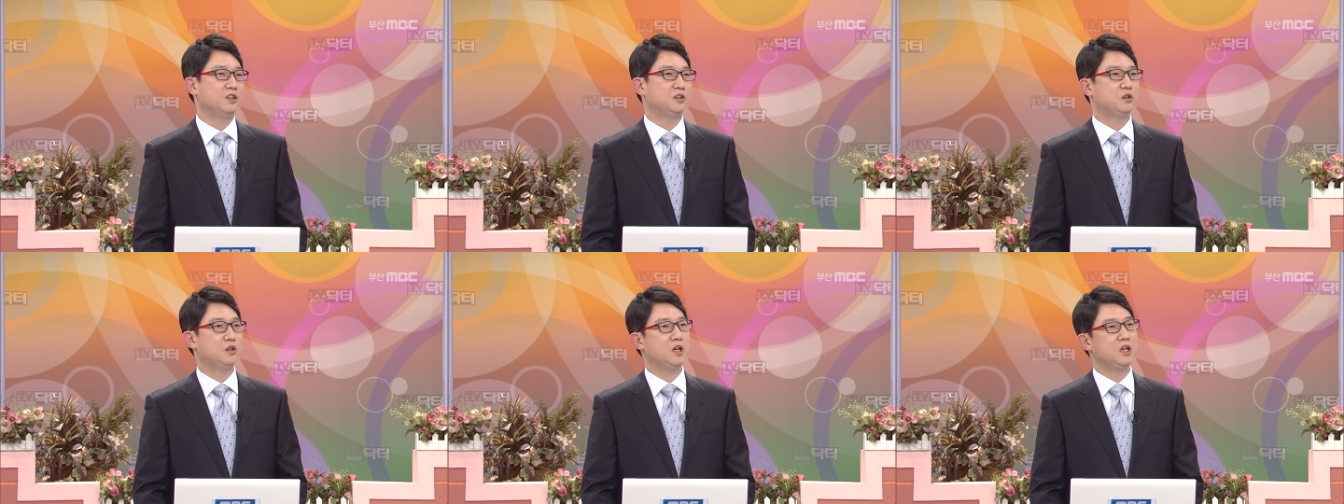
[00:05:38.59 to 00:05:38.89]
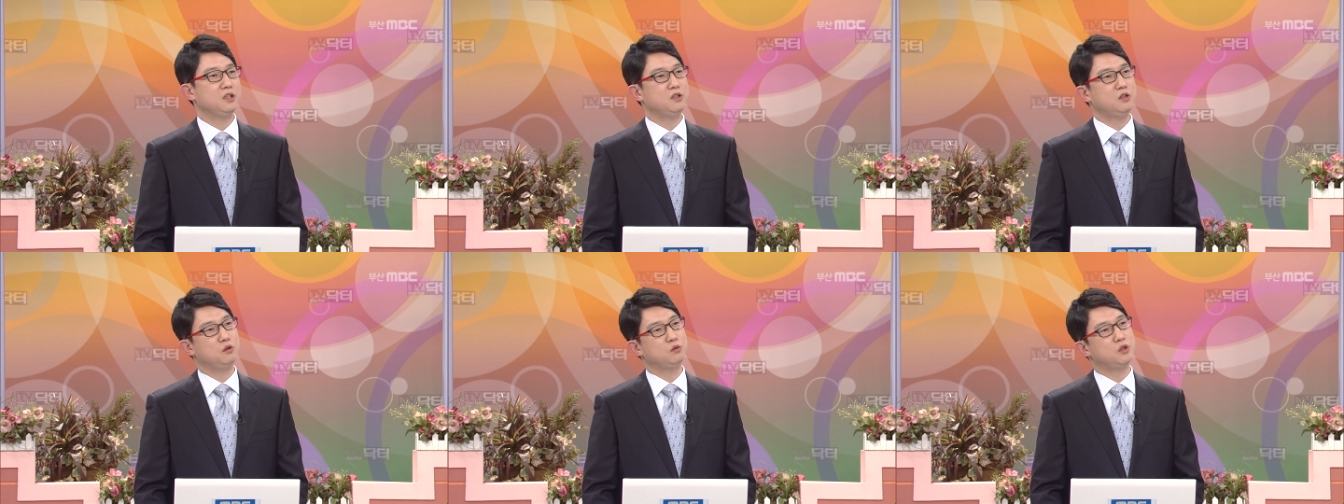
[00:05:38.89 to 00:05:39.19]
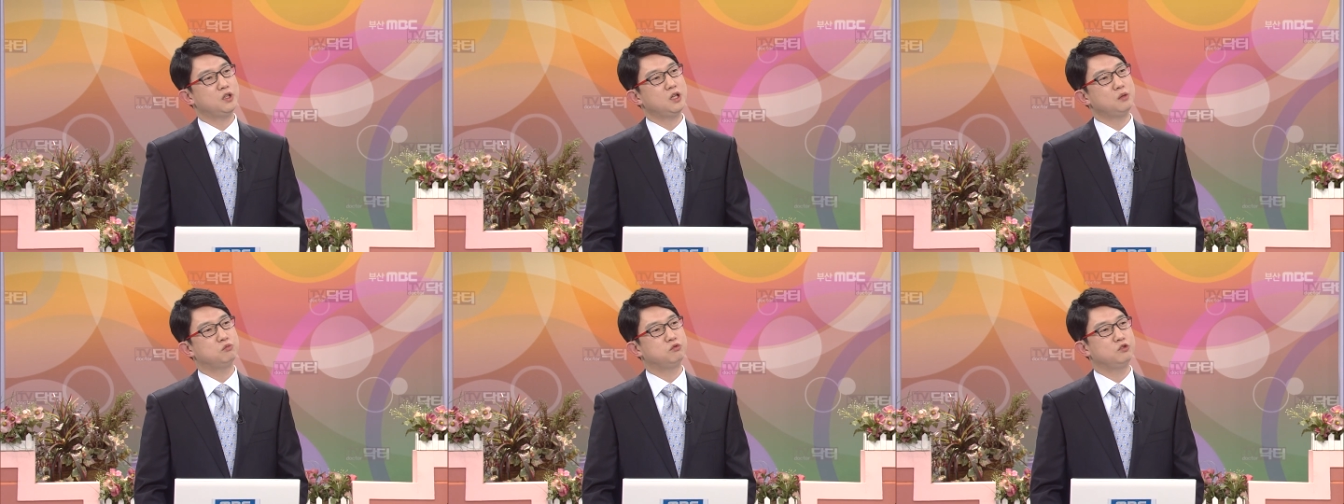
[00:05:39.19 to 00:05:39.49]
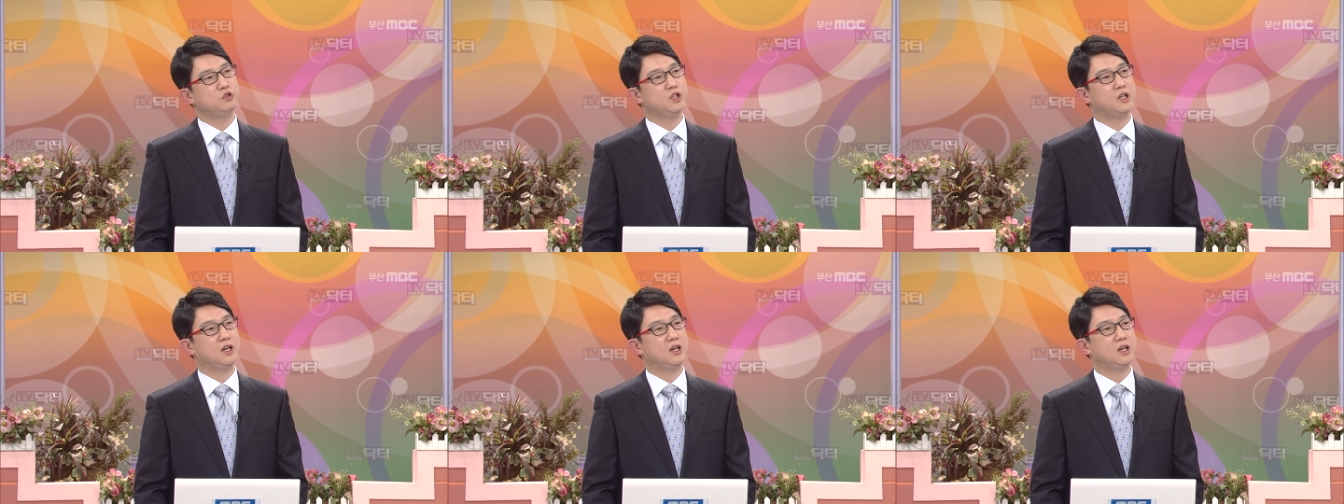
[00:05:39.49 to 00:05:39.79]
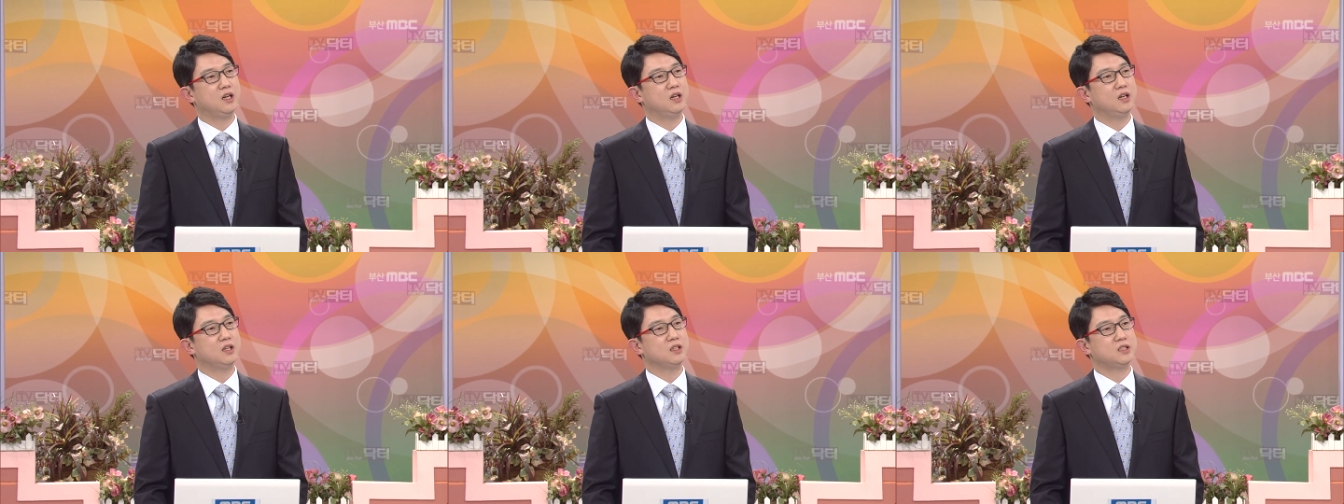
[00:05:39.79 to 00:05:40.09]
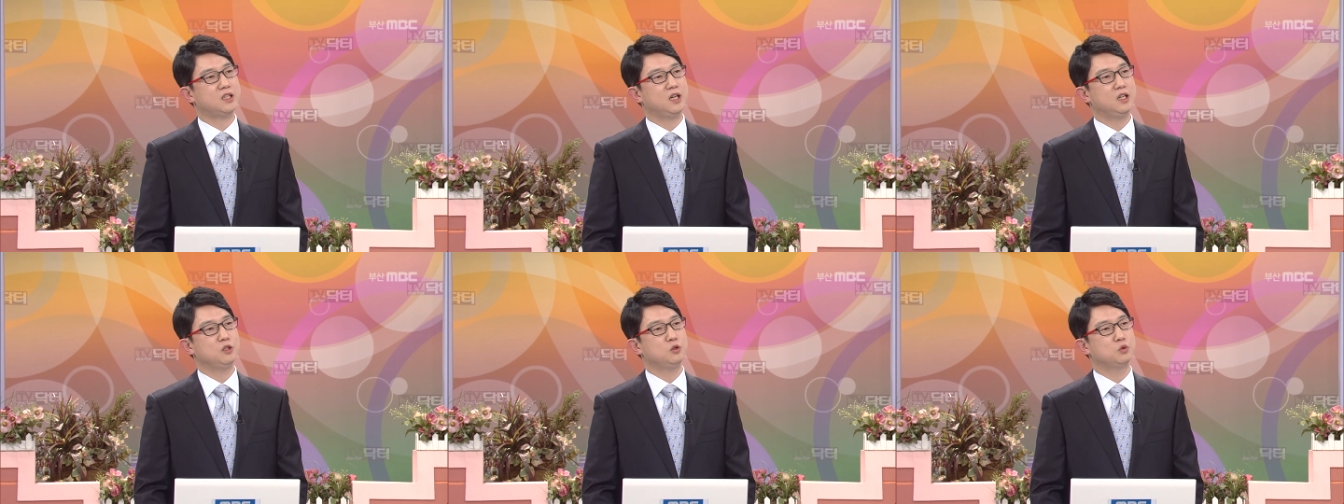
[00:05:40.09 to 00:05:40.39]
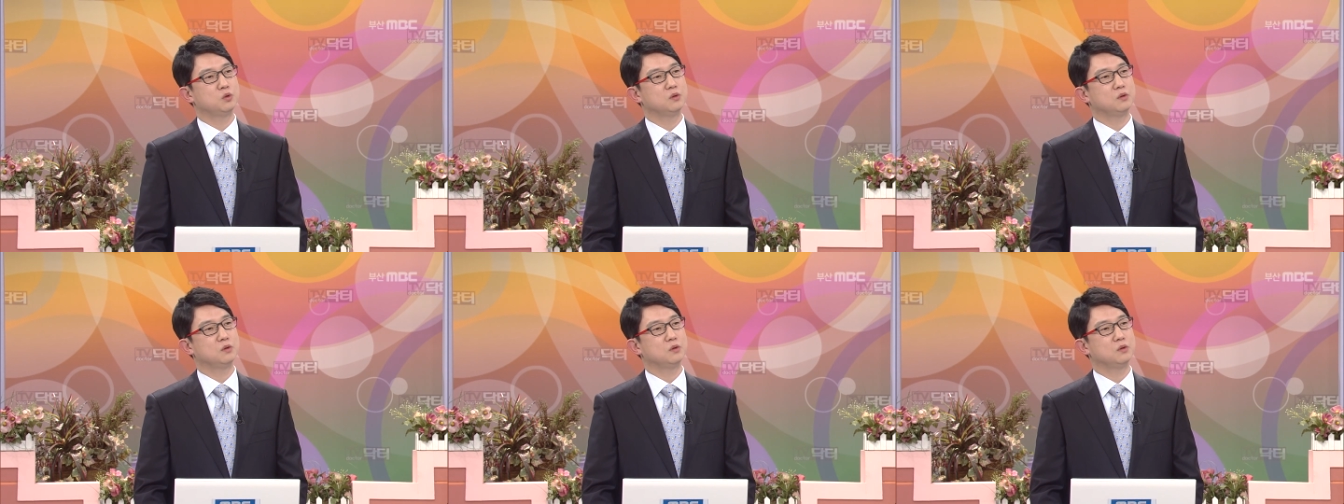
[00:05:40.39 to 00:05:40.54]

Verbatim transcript: 어떠한 혈관의 부위가 잘